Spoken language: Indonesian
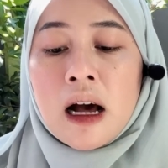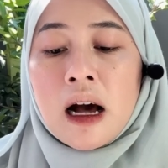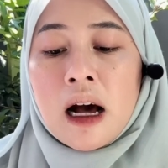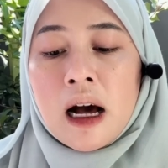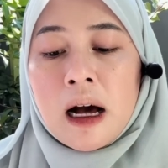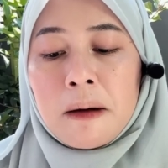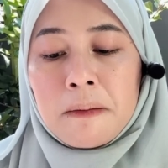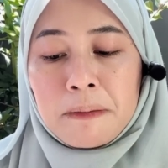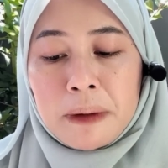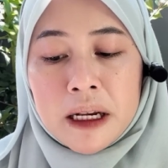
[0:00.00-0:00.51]

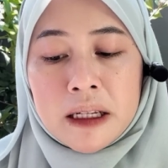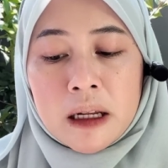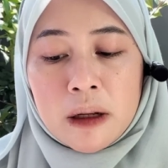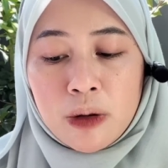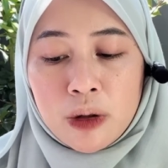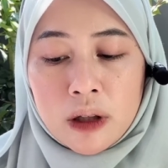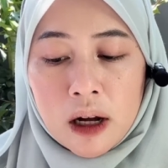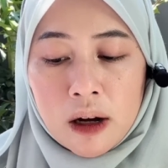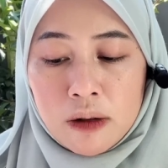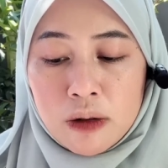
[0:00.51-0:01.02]
Hampir satu
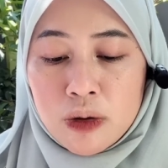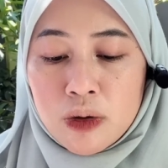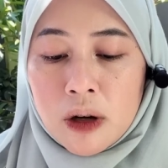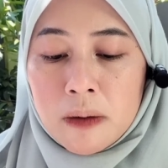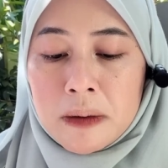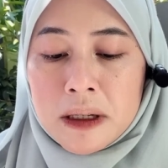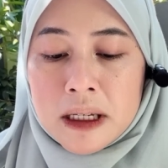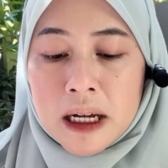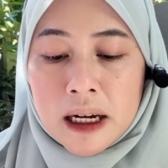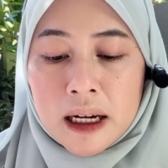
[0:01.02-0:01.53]
tahun
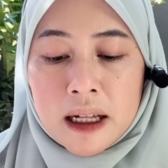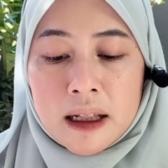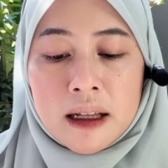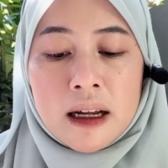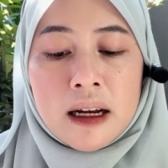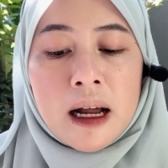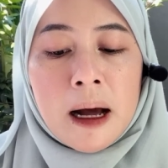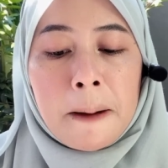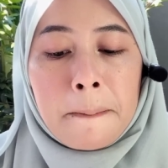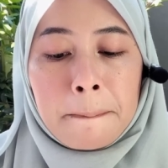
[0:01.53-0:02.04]
suami sakit
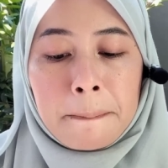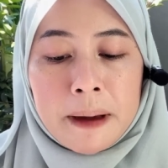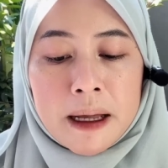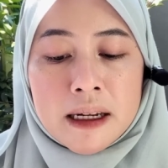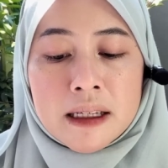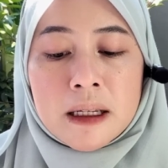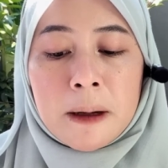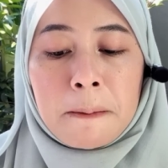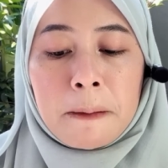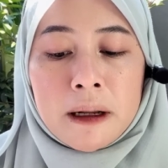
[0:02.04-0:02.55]
dan hampir
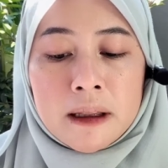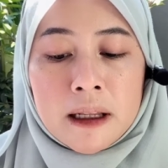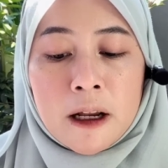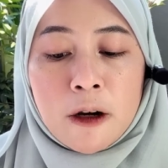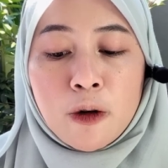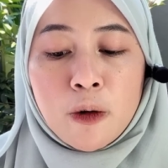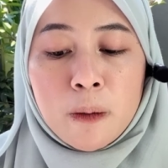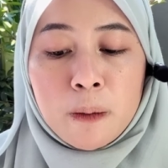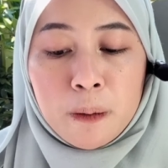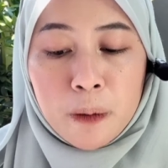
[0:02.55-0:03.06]
seperti
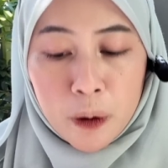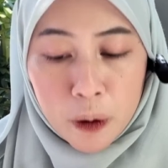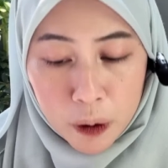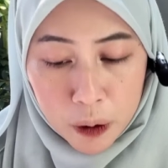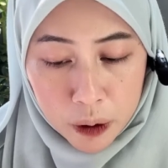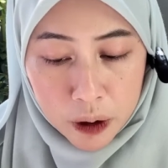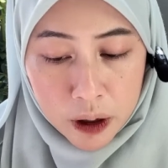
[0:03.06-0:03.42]
lumpuh.